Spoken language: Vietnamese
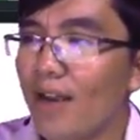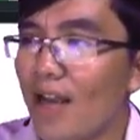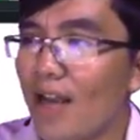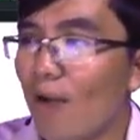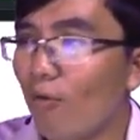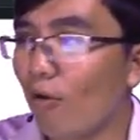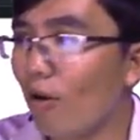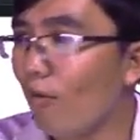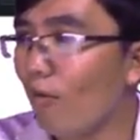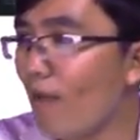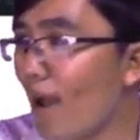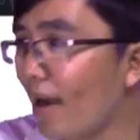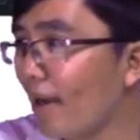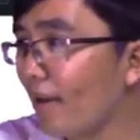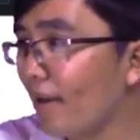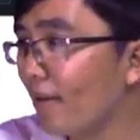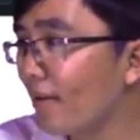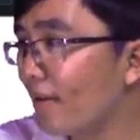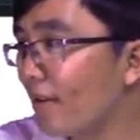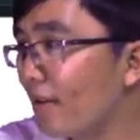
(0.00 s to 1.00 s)
cái việc học của các
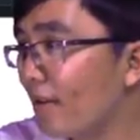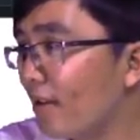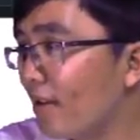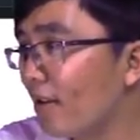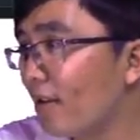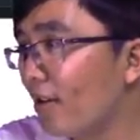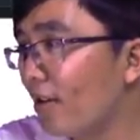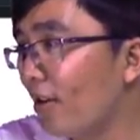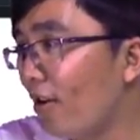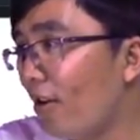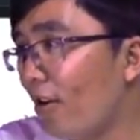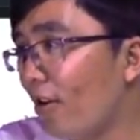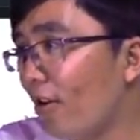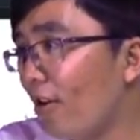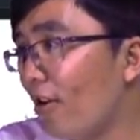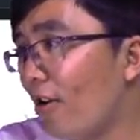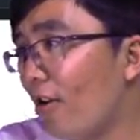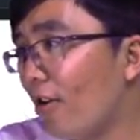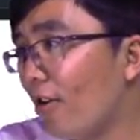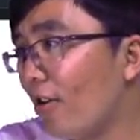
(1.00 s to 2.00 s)
bạn ấy,
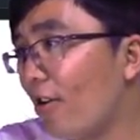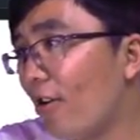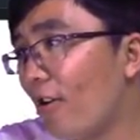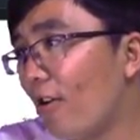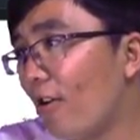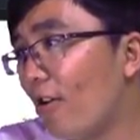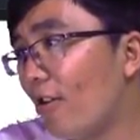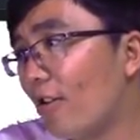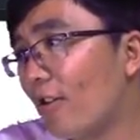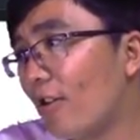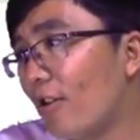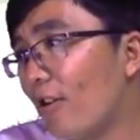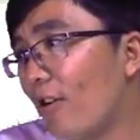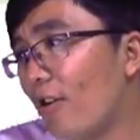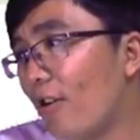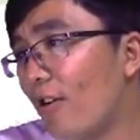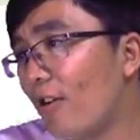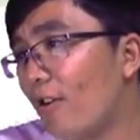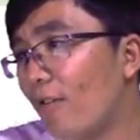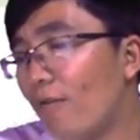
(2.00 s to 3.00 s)
nó nó nó
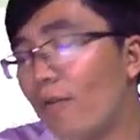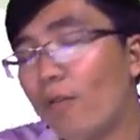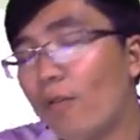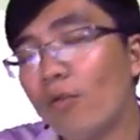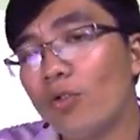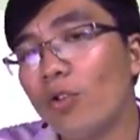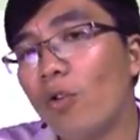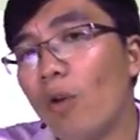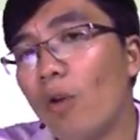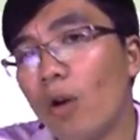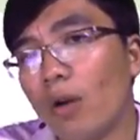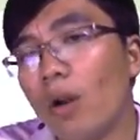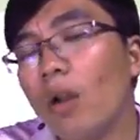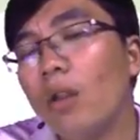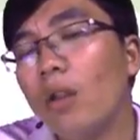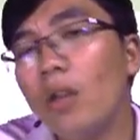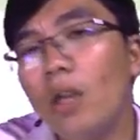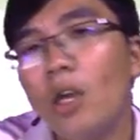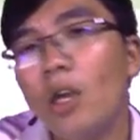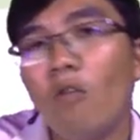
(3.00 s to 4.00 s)
nó phụ
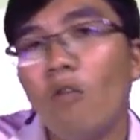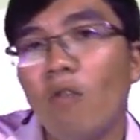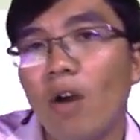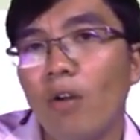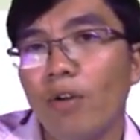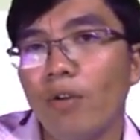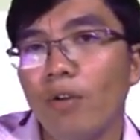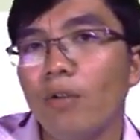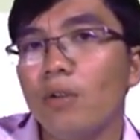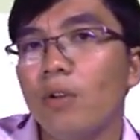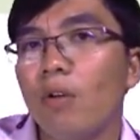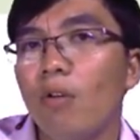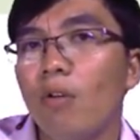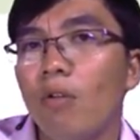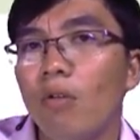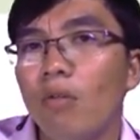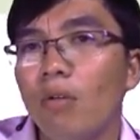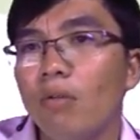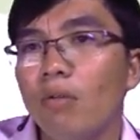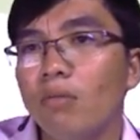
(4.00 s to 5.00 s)
thuộc rất nhiều vào yếu
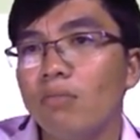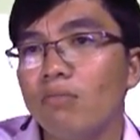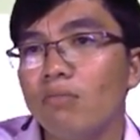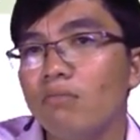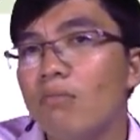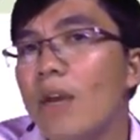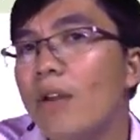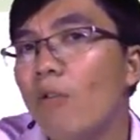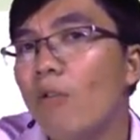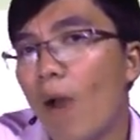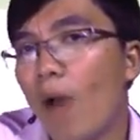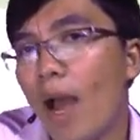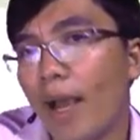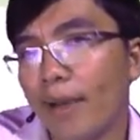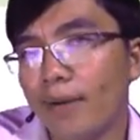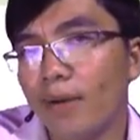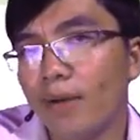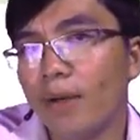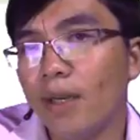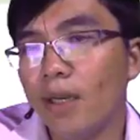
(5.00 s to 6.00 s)
tố bên
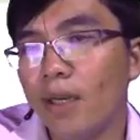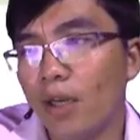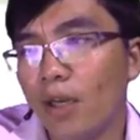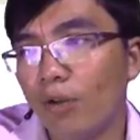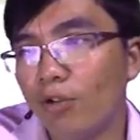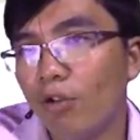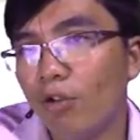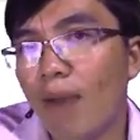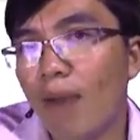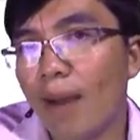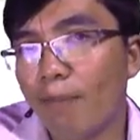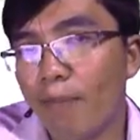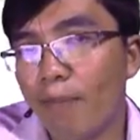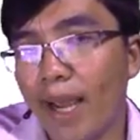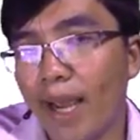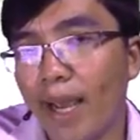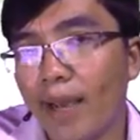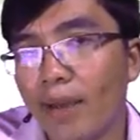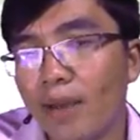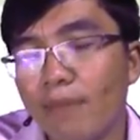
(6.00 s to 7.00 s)
ngoài, yếu tố
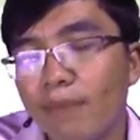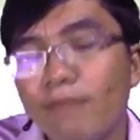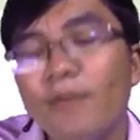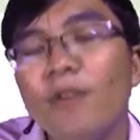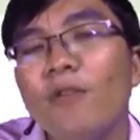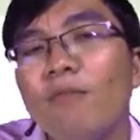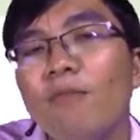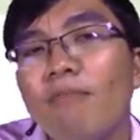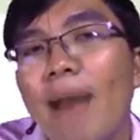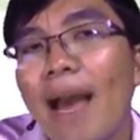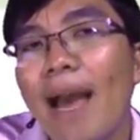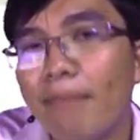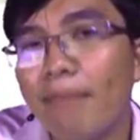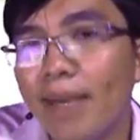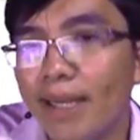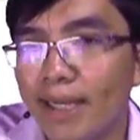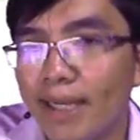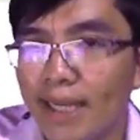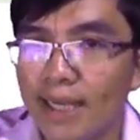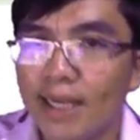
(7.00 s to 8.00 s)
bạn bè. Ví dụ
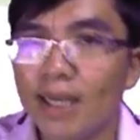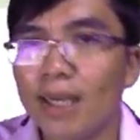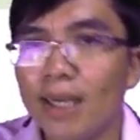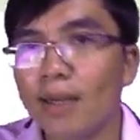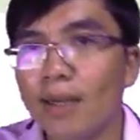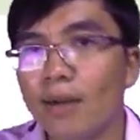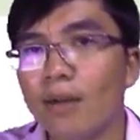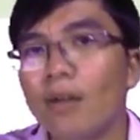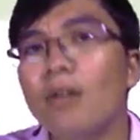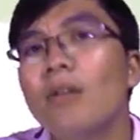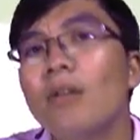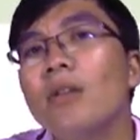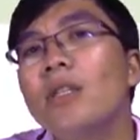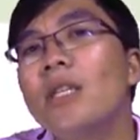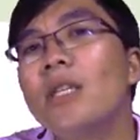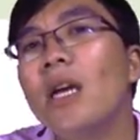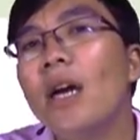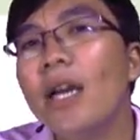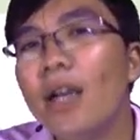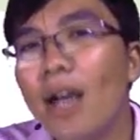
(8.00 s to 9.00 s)
bạn mình đi,
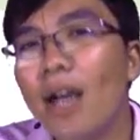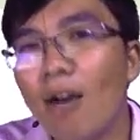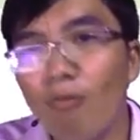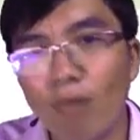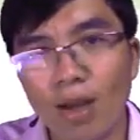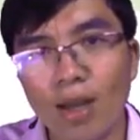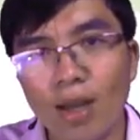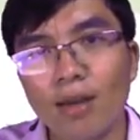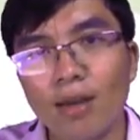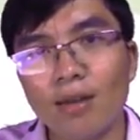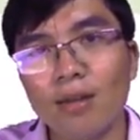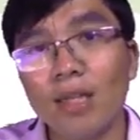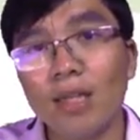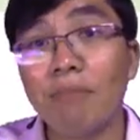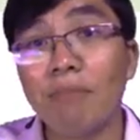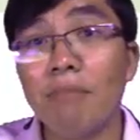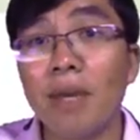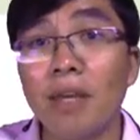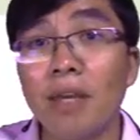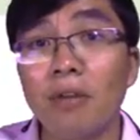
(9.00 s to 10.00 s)
nó chơi không à,
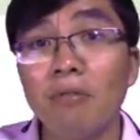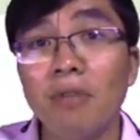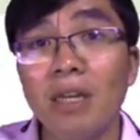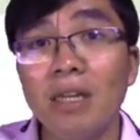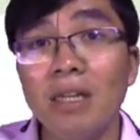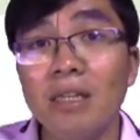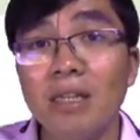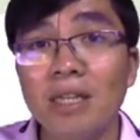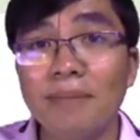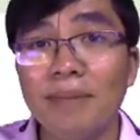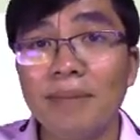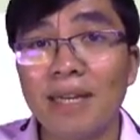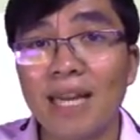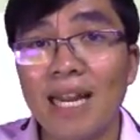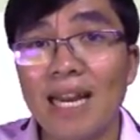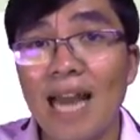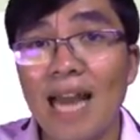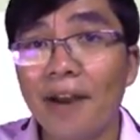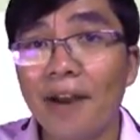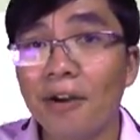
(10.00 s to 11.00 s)
thì mình cũng ít gì
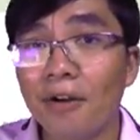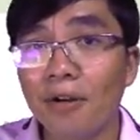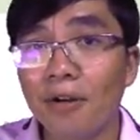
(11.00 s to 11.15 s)
mình lây